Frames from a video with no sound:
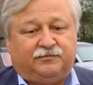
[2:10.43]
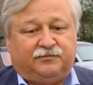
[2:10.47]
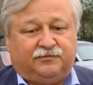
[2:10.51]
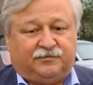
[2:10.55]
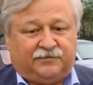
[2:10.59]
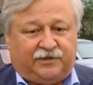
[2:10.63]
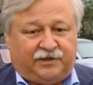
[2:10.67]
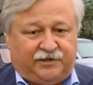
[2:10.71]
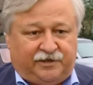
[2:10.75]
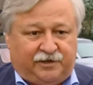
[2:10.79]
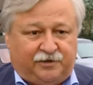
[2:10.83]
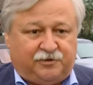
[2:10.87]

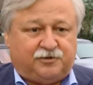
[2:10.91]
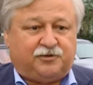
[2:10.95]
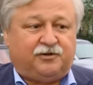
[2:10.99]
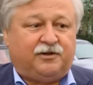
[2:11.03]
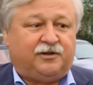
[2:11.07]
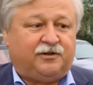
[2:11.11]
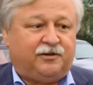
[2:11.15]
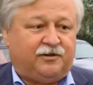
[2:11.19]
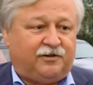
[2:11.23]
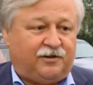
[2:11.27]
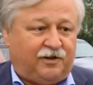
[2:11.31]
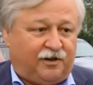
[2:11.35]
Надеюсь, что
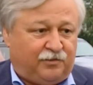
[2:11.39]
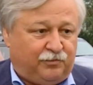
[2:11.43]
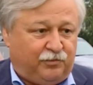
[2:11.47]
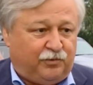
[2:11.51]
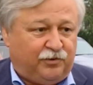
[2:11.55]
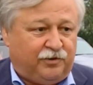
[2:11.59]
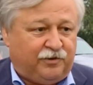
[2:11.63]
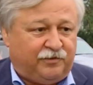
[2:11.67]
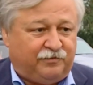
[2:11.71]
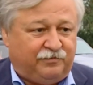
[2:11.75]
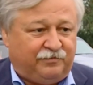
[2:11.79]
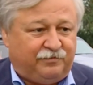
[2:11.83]
это так
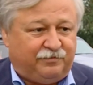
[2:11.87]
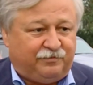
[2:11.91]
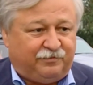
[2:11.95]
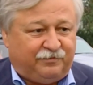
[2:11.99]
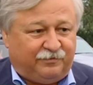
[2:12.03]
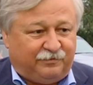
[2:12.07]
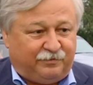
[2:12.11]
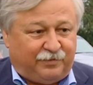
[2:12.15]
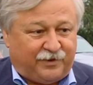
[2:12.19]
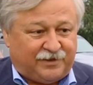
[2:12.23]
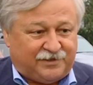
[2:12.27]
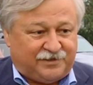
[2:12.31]
будет
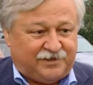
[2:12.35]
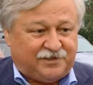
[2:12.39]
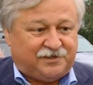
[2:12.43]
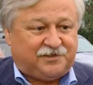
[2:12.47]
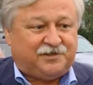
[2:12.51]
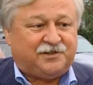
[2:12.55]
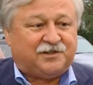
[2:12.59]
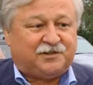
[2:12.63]
в процессе